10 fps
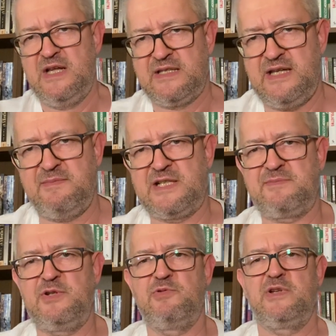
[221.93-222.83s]
Nie ma
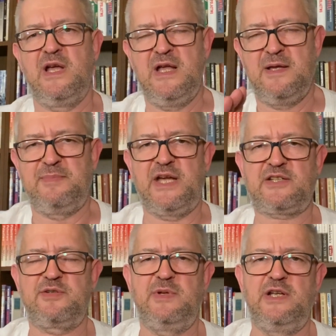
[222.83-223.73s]
zmiłuj,
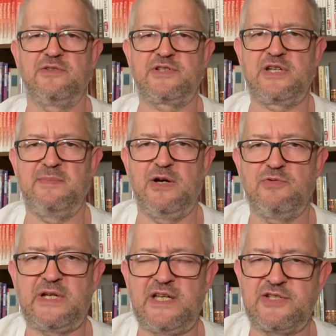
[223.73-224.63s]
pierwszy milion trzeba
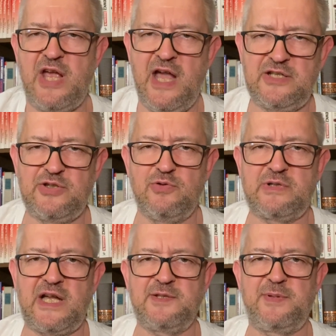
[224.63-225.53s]
ukraść, kto
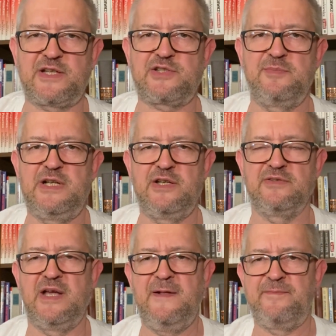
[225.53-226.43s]
ukradł pierwszy milion,